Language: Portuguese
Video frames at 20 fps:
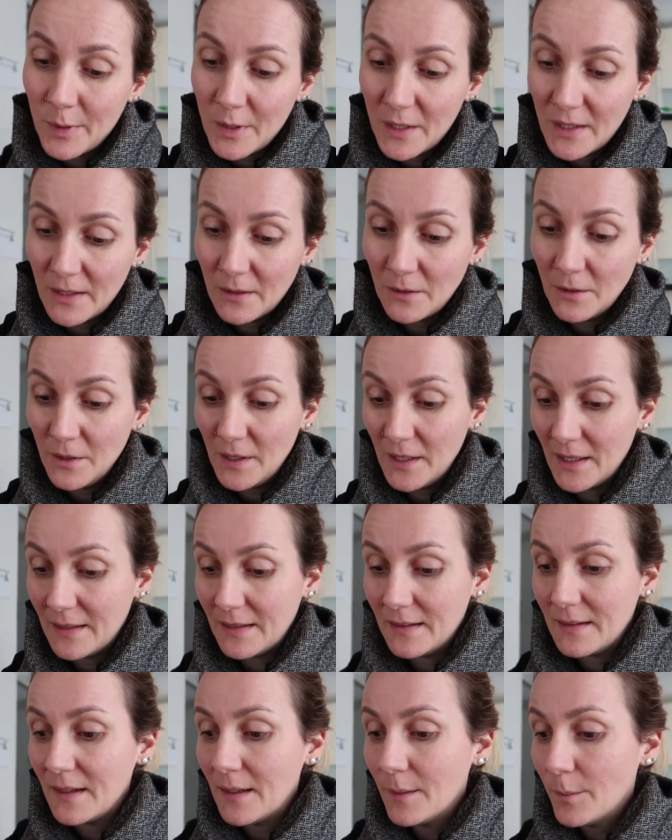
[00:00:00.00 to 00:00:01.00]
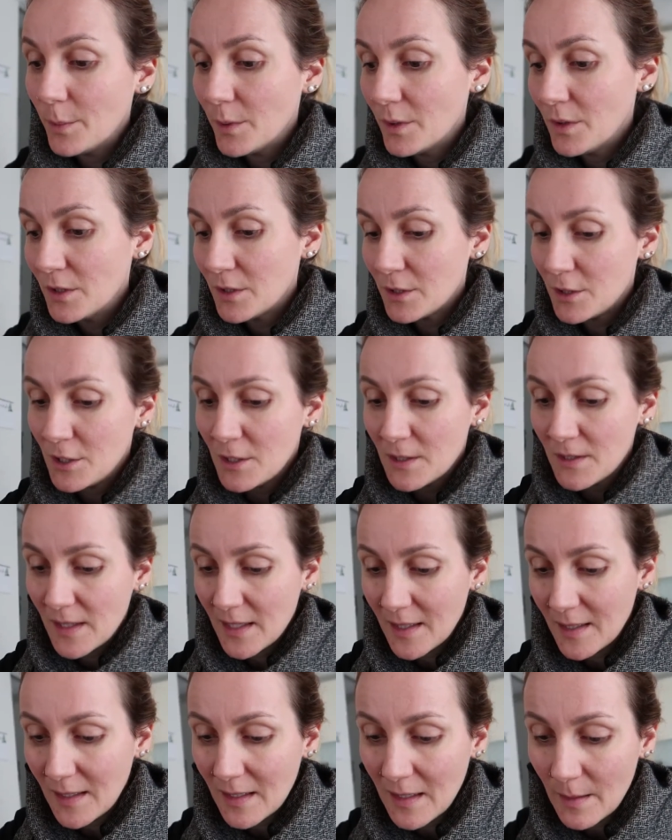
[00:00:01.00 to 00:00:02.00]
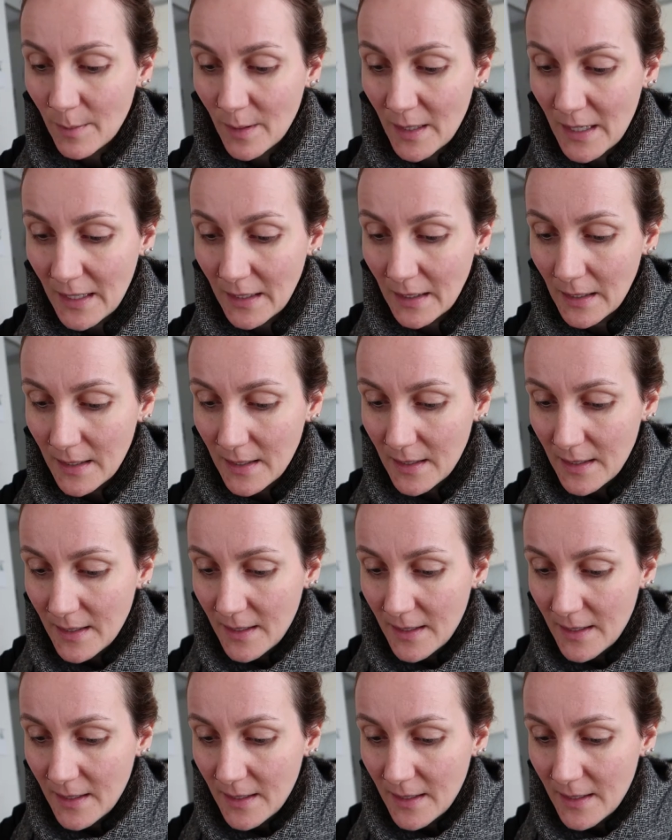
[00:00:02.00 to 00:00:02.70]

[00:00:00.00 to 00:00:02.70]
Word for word: porque eu não ia ter tempo de esquentar na panela.